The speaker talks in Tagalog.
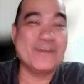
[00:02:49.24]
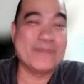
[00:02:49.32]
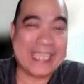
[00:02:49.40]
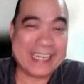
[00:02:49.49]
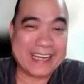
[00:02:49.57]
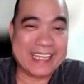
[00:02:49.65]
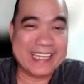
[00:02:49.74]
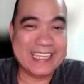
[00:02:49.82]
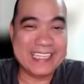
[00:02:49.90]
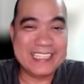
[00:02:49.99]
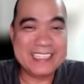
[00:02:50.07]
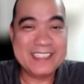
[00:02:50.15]
yung pera.
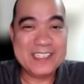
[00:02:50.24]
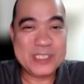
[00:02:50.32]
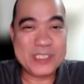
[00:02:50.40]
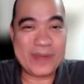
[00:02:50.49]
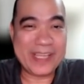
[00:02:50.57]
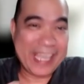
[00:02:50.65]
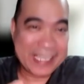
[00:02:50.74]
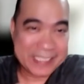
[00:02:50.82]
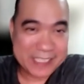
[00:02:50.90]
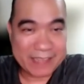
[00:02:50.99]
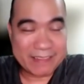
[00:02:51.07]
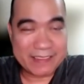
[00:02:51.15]
So okay. ang
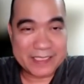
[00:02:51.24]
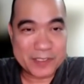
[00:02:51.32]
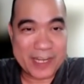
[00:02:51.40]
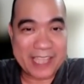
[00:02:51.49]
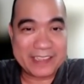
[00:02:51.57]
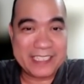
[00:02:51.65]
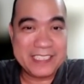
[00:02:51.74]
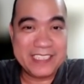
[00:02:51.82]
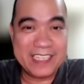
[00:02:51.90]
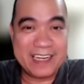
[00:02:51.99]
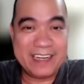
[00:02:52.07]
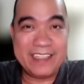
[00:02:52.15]
exit strategy
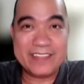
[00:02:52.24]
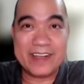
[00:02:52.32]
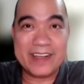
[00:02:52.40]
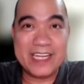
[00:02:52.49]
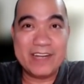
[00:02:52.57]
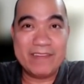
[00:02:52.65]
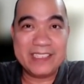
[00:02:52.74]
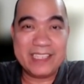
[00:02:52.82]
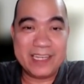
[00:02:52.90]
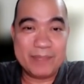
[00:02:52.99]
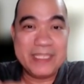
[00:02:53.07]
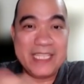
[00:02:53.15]
nila dito, ang ginawa
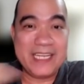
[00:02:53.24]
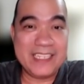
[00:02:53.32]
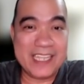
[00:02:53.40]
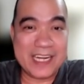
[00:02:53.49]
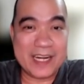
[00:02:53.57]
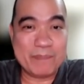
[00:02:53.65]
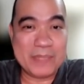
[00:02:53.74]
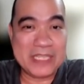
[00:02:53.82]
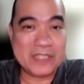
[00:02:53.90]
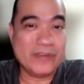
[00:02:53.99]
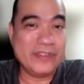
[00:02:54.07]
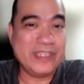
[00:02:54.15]
nila, binili nila ng
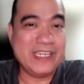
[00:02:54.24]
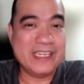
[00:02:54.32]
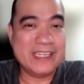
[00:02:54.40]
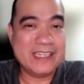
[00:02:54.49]
Bitcoin.